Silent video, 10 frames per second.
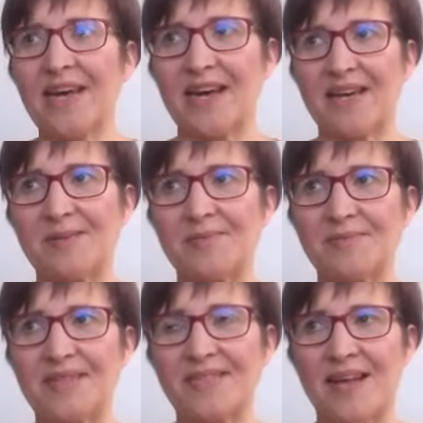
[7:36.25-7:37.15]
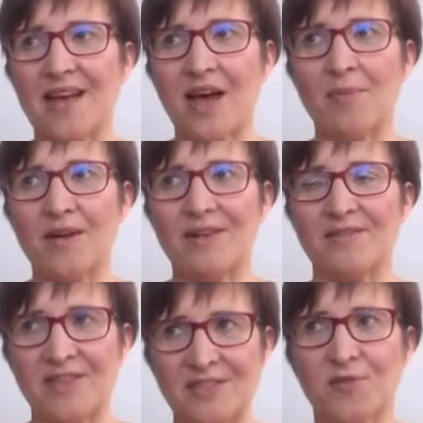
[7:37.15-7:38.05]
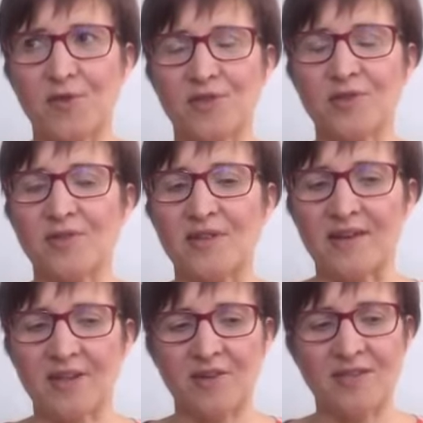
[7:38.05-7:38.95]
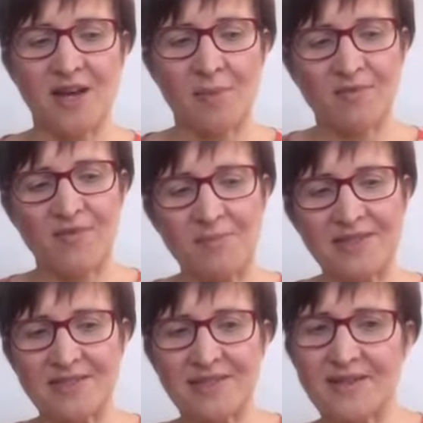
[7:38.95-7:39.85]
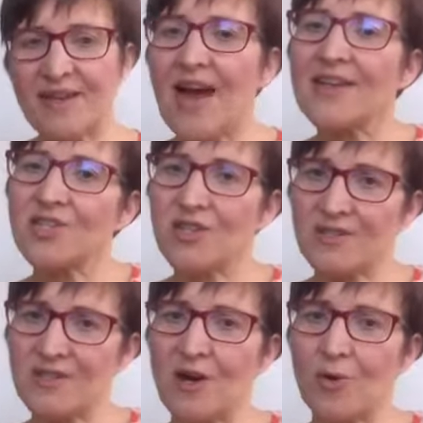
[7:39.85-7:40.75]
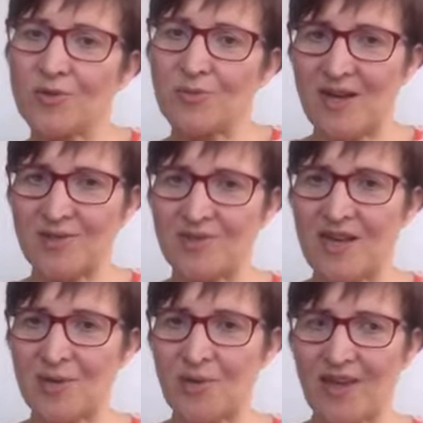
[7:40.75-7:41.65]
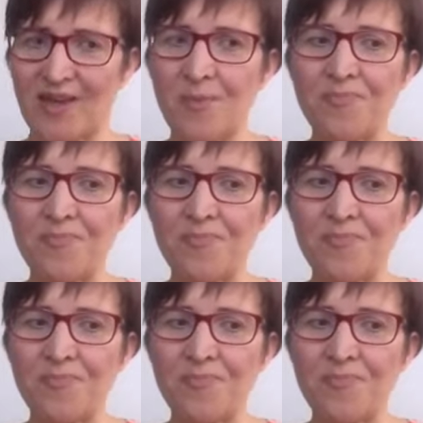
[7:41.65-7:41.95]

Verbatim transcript: Ähm, ich sage aber, was ich vorhin schon kurz angedeutet habe, wenn man sich in kleinen Schritten traut, mal zu sagen, okay,